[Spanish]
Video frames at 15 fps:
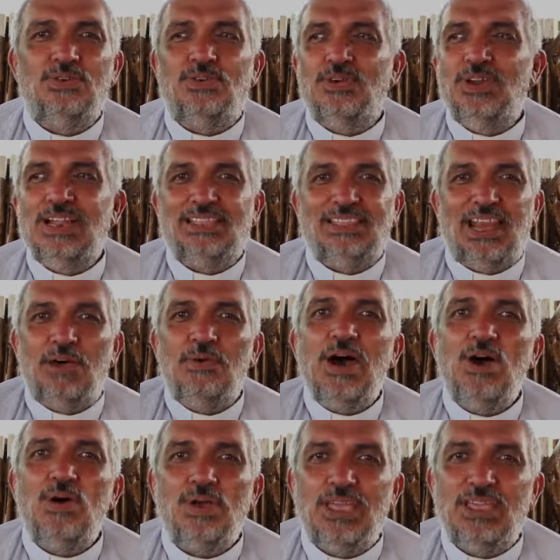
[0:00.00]
con, el
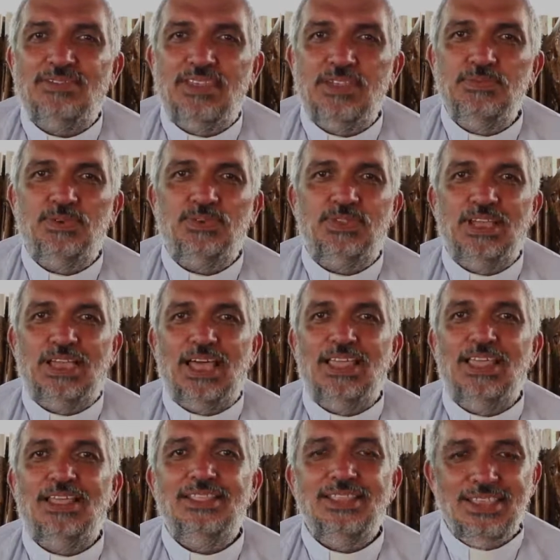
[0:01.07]
trabajo que hacemos de
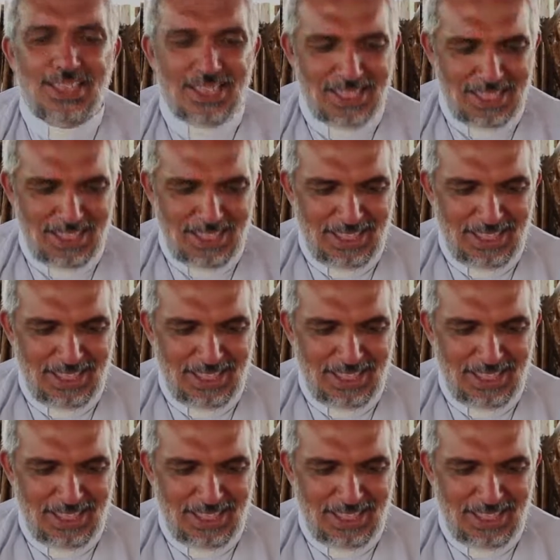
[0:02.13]
cada día,